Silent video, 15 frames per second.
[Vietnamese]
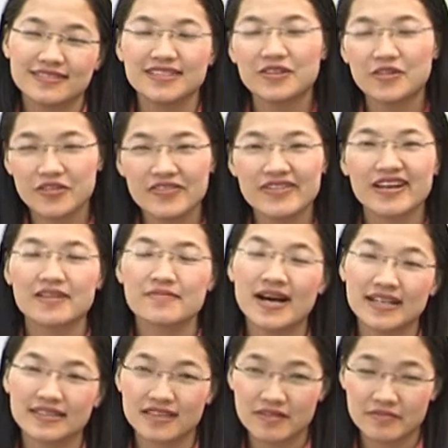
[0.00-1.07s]
Thưa quý vị và các
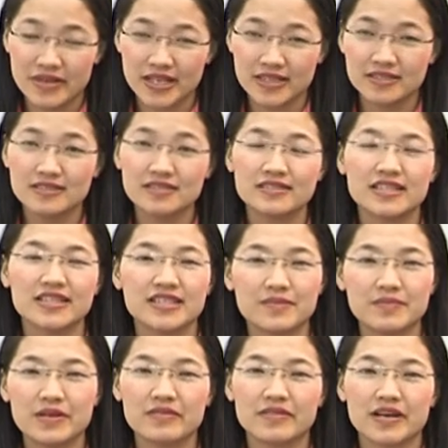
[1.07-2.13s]
bạn thân mến, chương trình
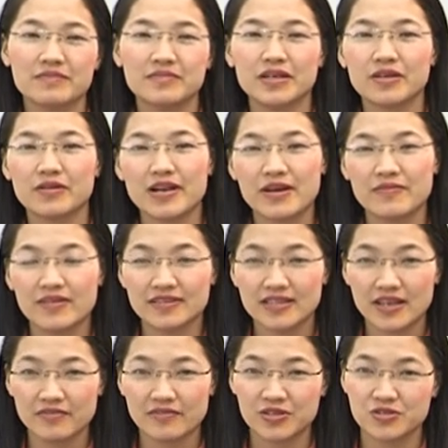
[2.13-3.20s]
nhịp điệu ngày mới của Đài Phát
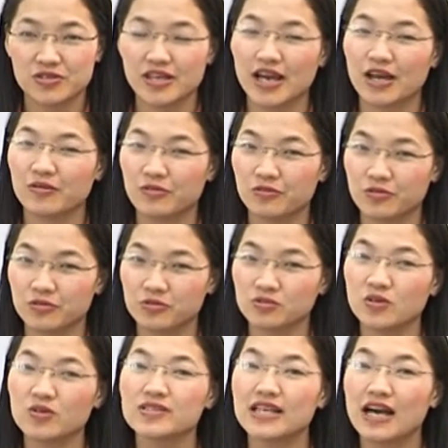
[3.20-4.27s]
thanh và Truyền hình Hà Nội của
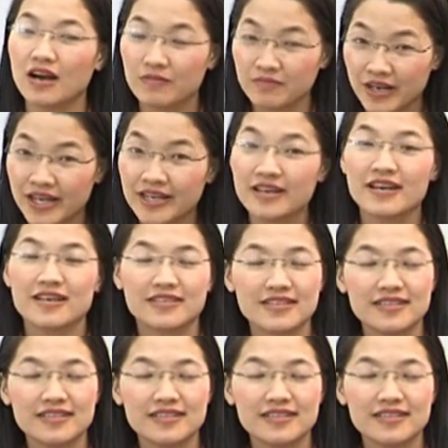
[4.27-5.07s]
chúng tôi sáng hôm nay